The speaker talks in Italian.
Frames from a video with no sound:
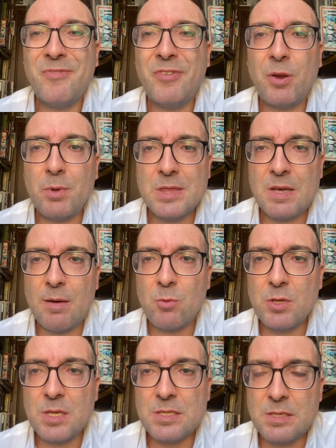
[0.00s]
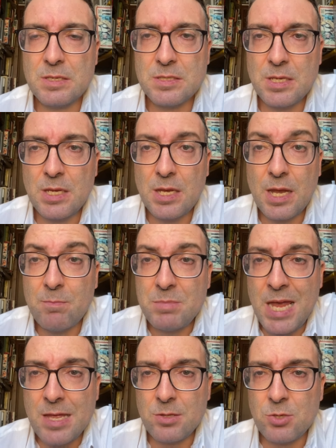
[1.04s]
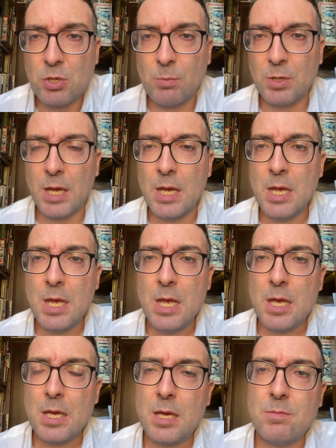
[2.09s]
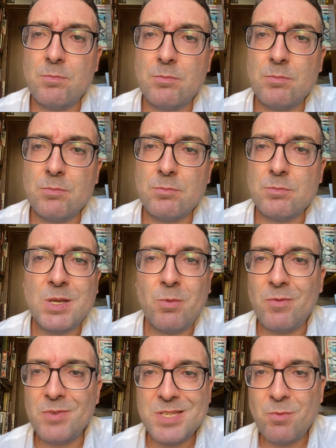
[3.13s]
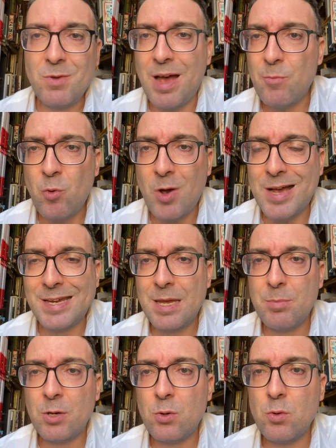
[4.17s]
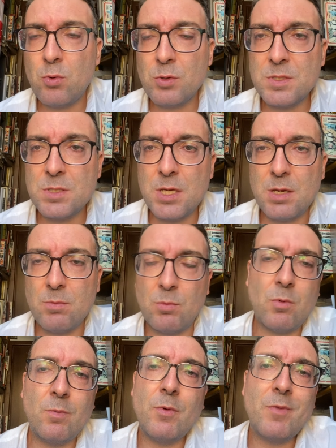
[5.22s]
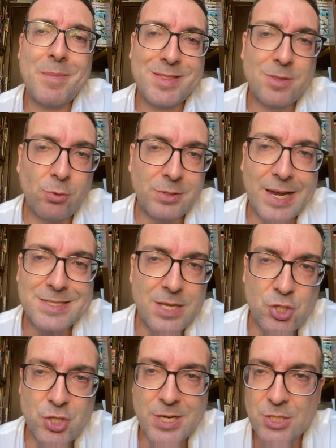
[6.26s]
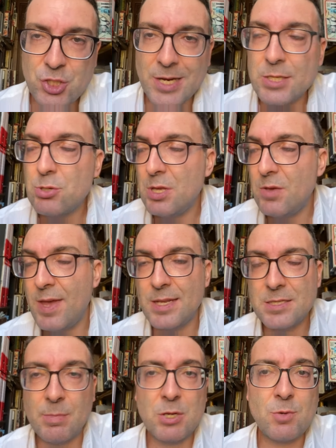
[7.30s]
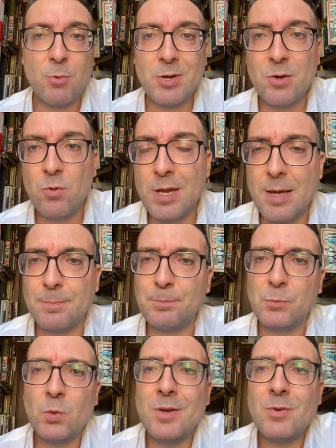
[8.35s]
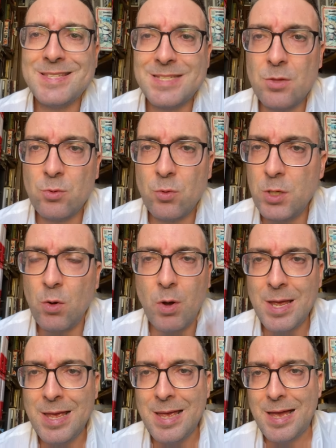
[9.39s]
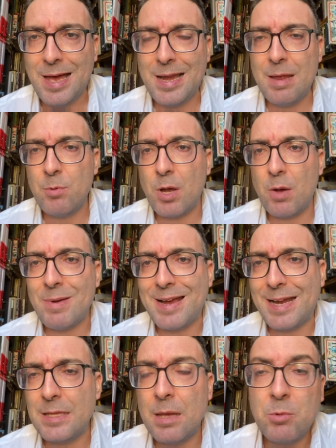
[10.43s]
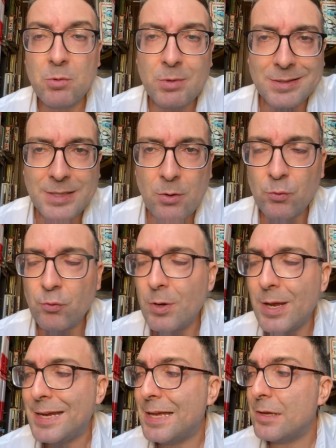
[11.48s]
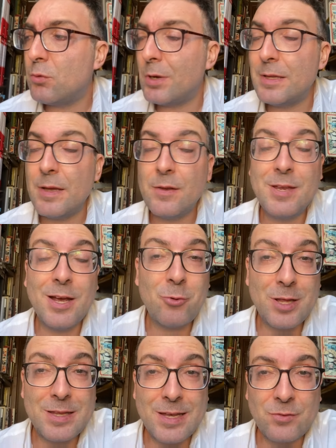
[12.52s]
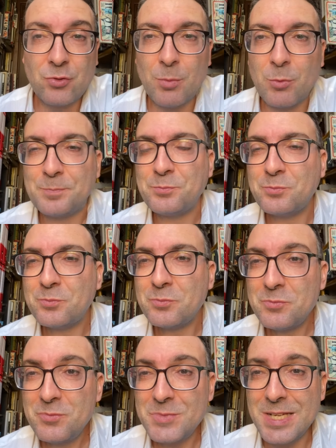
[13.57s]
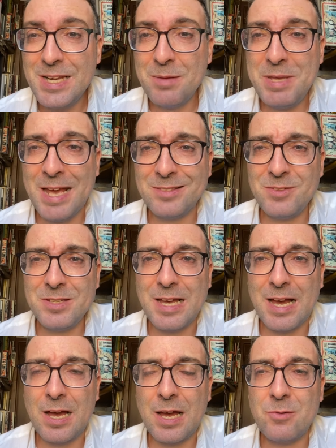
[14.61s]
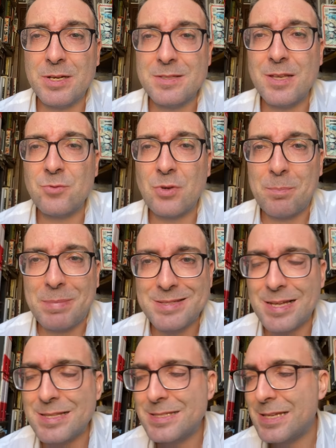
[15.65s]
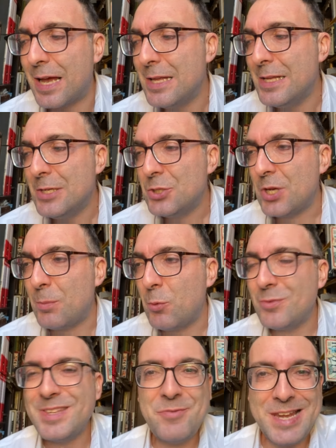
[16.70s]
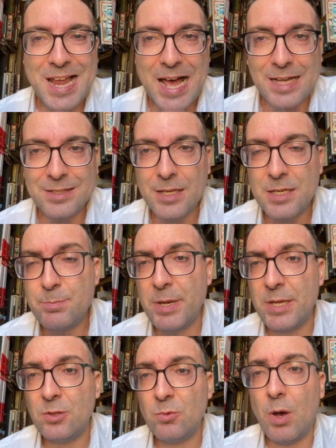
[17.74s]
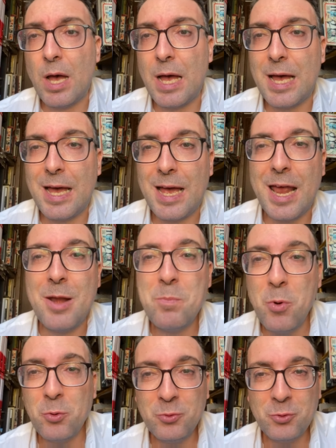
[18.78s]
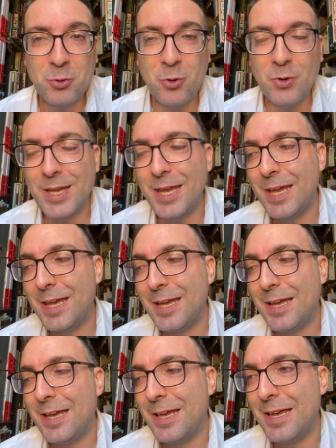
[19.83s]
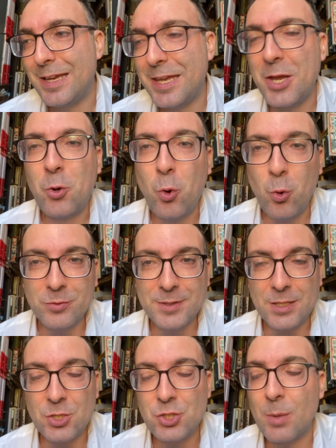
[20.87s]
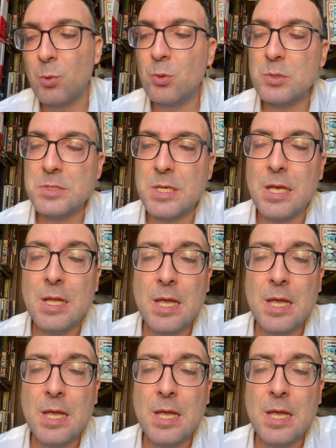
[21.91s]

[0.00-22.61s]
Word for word: frequentavamo gli stessi ambienti, diciamo che ehm, seguivamo anche percorsi ovviamente oltre a essere generazioni diverse ma diciamo non, non essendo io all'epoca un accademico, in realtà non lo sono neanche ancora, adesso diciamo le mie attività all'università sono abbastanza diciamo, defilate rispetto a, a, al mondo che, eh, che, conta, diciamo così.